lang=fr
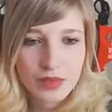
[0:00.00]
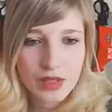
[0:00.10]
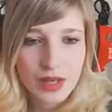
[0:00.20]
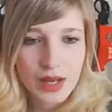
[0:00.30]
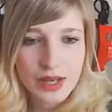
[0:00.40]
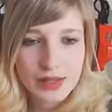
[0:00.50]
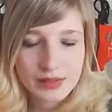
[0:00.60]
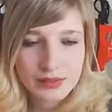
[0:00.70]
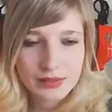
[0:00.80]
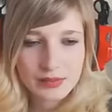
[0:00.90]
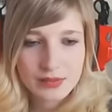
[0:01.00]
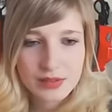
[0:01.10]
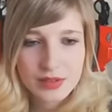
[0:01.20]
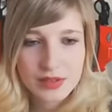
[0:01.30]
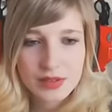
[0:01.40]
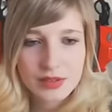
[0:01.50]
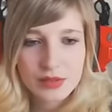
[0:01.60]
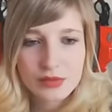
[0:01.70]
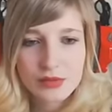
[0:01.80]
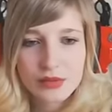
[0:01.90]
Allez.
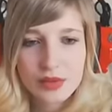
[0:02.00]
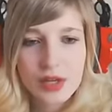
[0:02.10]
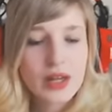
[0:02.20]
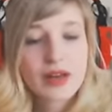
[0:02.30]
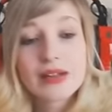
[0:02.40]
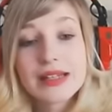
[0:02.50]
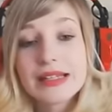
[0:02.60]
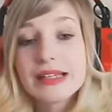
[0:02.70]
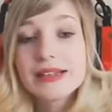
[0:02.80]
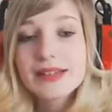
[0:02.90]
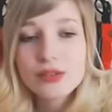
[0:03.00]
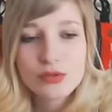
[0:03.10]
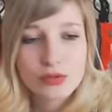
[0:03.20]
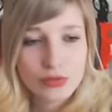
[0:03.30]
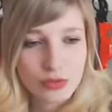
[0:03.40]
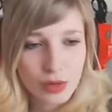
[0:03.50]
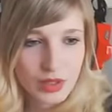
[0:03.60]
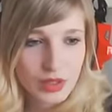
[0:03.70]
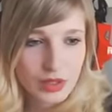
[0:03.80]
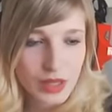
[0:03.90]
Voilà. Il était une fois.
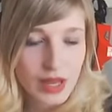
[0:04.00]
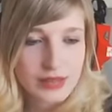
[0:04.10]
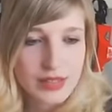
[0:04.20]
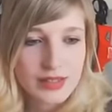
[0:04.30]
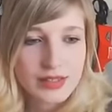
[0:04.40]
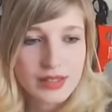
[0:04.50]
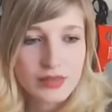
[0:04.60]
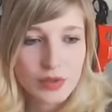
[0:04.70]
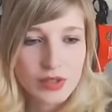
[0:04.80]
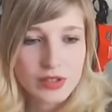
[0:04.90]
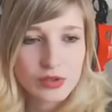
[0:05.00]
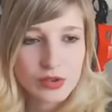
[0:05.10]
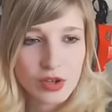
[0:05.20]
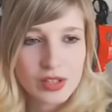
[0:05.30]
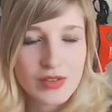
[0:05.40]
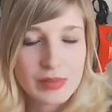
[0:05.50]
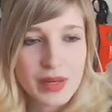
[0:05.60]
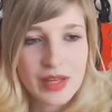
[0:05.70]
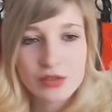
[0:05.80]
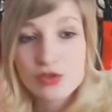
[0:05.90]
Ah, ça a l'air d'être un livre sur les dinosaures. Ça va te
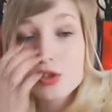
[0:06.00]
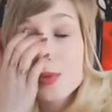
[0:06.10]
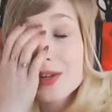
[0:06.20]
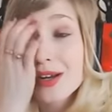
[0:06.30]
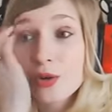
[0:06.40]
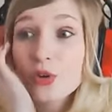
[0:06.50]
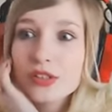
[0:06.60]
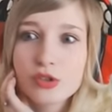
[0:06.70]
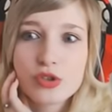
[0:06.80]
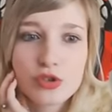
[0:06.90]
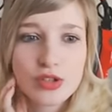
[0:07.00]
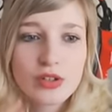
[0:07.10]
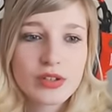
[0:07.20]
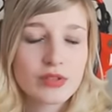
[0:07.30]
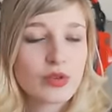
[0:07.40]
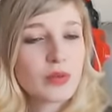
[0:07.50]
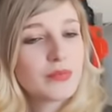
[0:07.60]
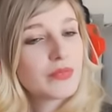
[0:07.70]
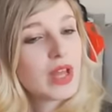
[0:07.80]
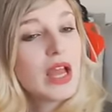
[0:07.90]
plaire. Justement, il y a un gros dinosaure jusqu'à côté de toi.
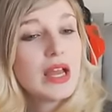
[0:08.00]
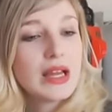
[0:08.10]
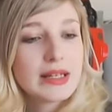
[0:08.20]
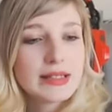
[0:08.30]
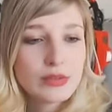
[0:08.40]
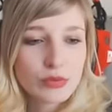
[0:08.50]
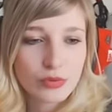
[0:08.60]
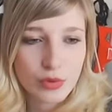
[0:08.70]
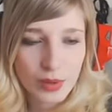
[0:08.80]
Il était une fois.